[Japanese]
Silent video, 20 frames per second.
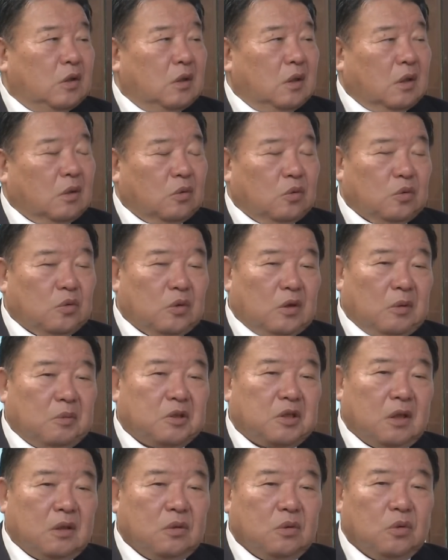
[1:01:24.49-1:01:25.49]
あの安倍
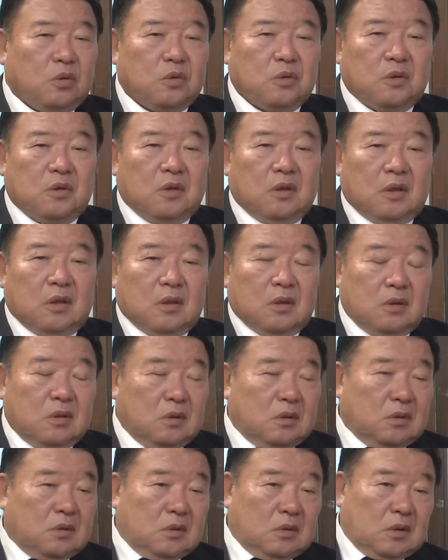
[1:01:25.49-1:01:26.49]
さんの
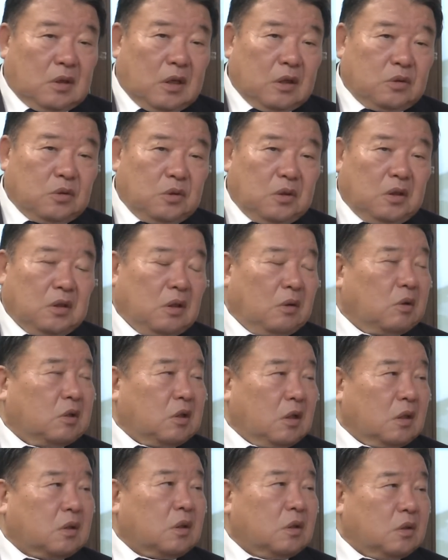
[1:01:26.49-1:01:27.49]
ななじゅうねん談話っ
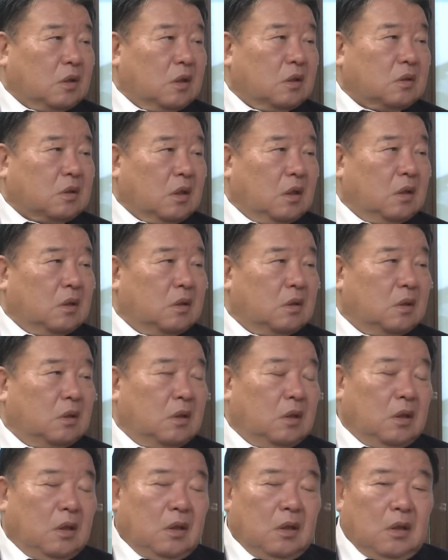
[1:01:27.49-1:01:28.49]
てあったじゃないですか。ありました
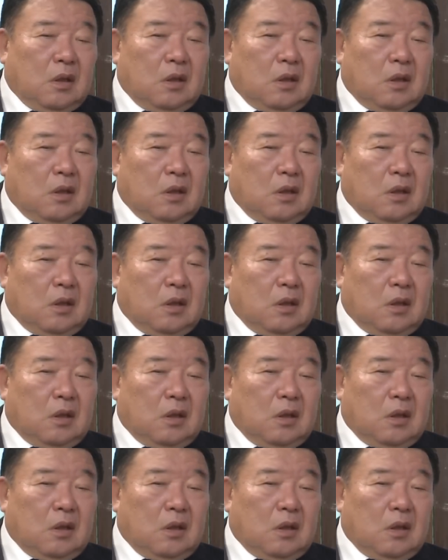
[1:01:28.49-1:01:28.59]
ね。